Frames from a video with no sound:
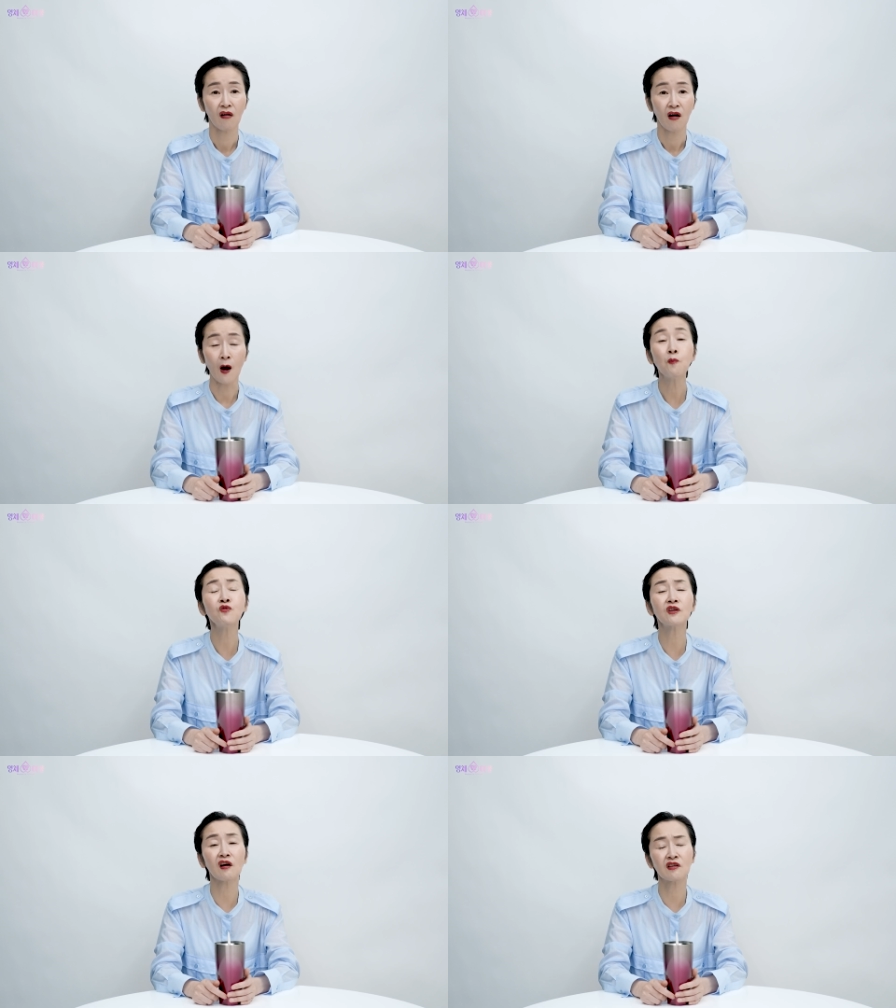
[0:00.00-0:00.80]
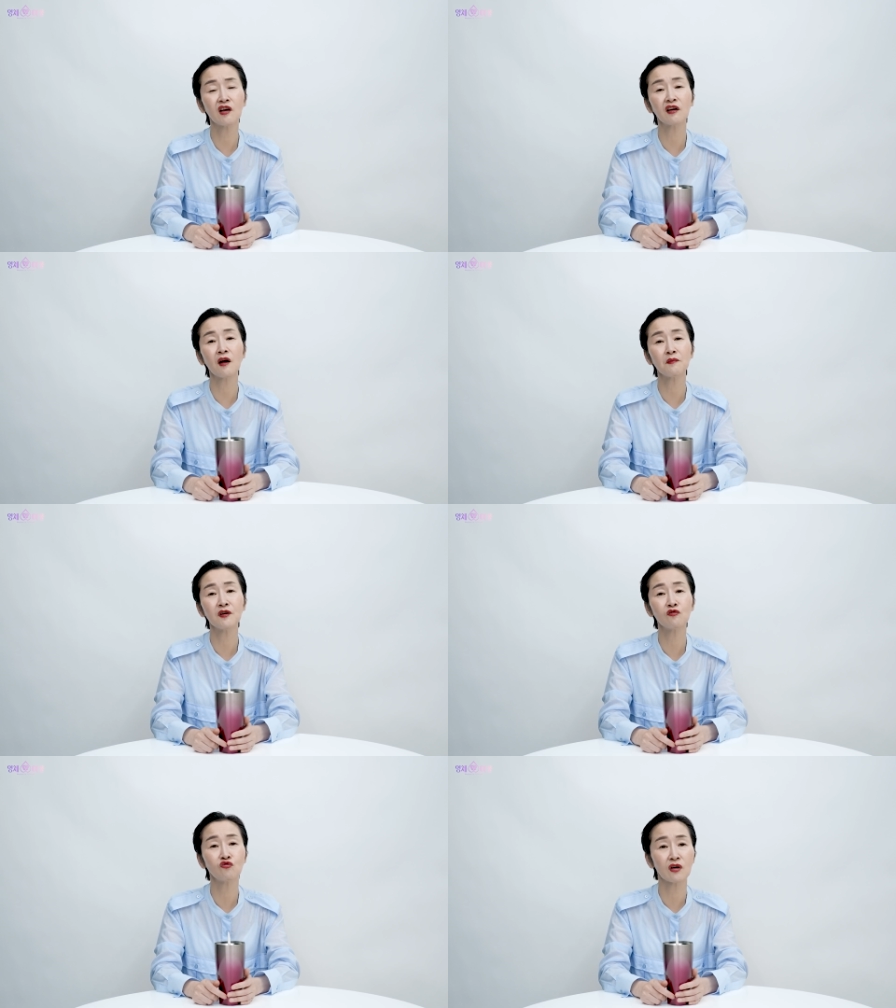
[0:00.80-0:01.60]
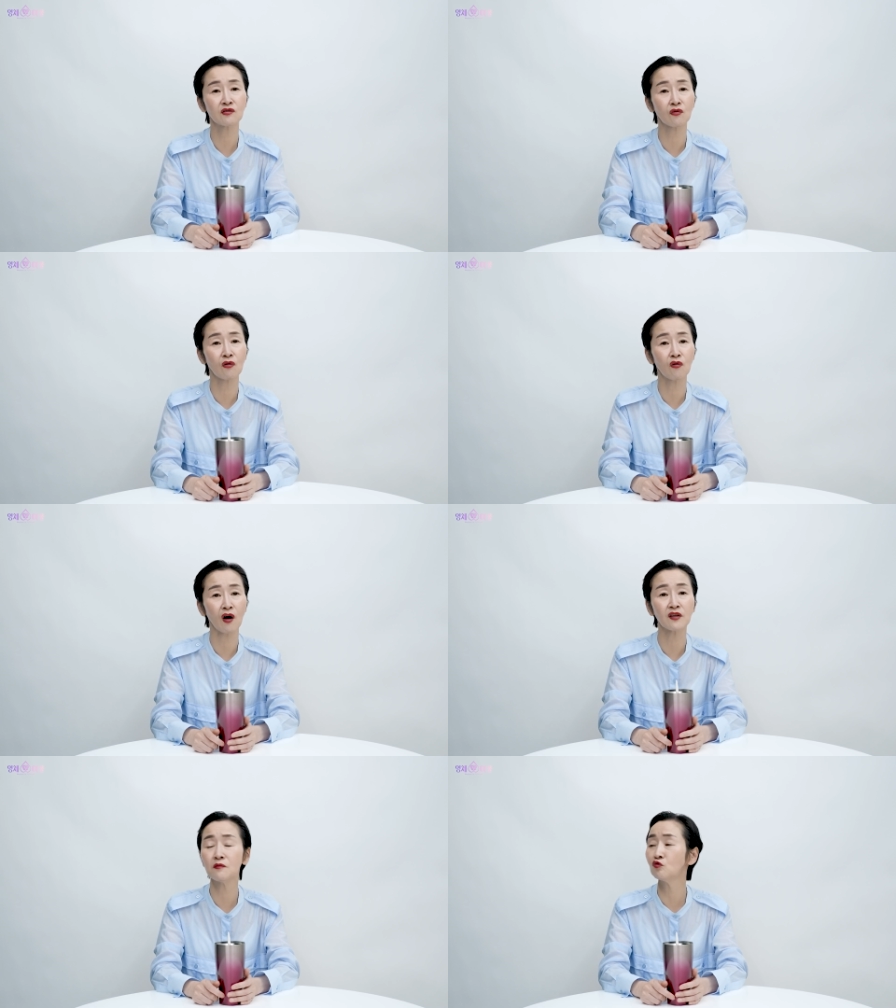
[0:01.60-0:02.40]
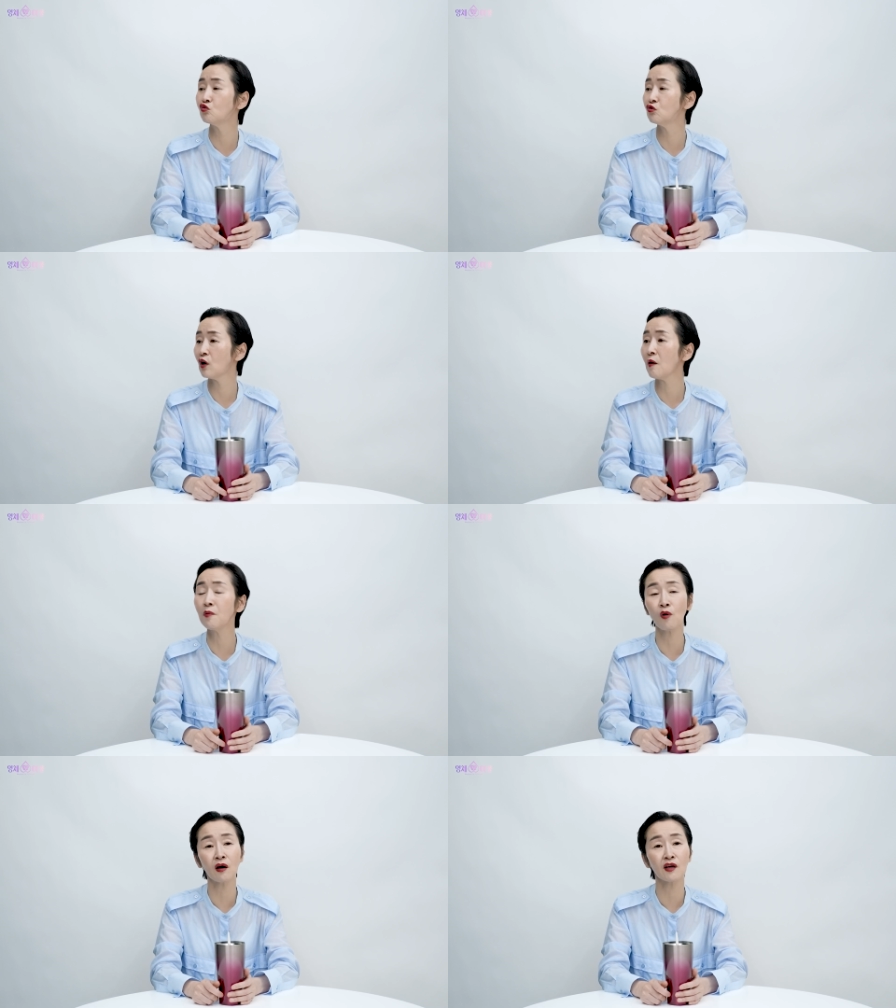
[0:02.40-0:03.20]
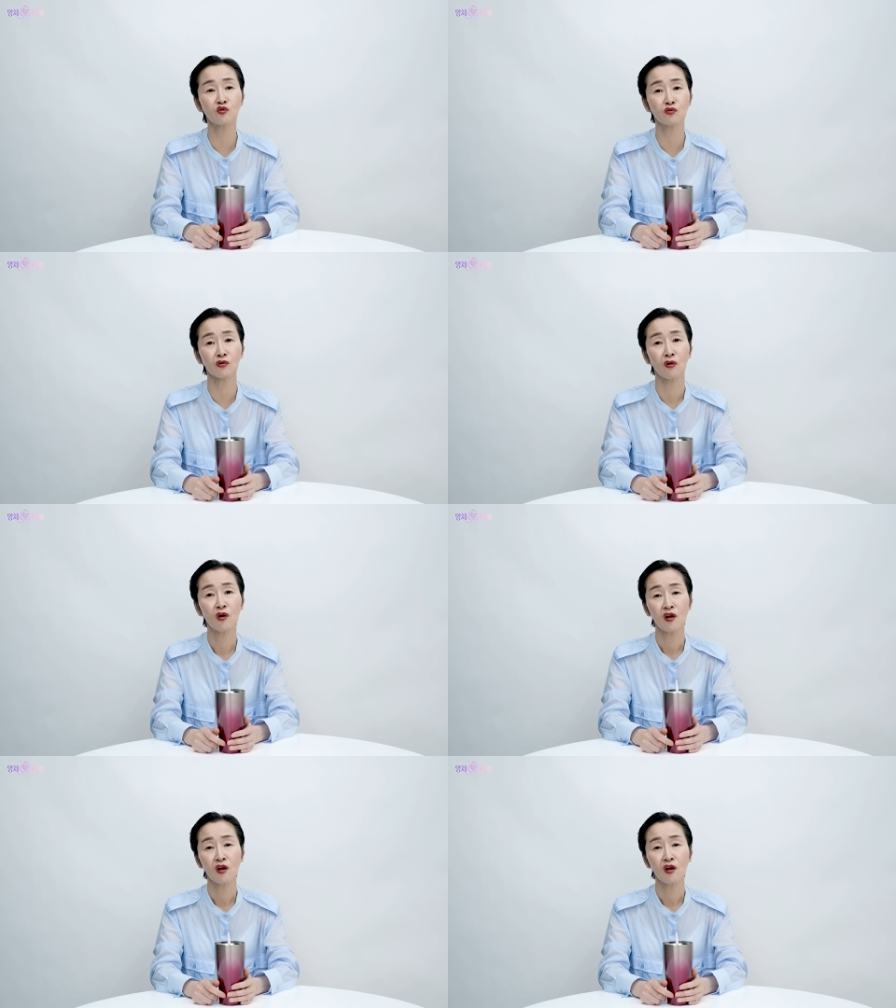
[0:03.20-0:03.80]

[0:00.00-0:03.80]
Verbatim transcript: 아프리카 기아난민을 구했어. 아니면 누구를 행복하게 해줬어.